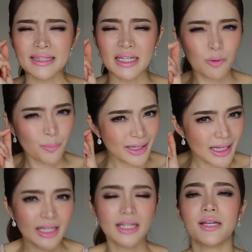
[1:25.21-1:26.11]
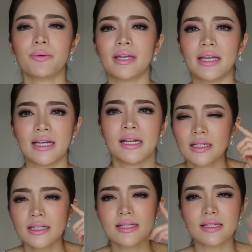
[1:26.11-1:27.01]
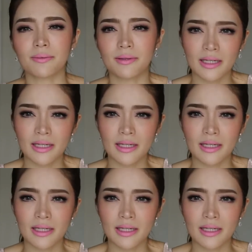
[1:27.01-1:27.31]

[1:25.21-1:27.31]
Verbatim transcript: เติมลงไปแค่นิดเดียวเองเนื่องจาก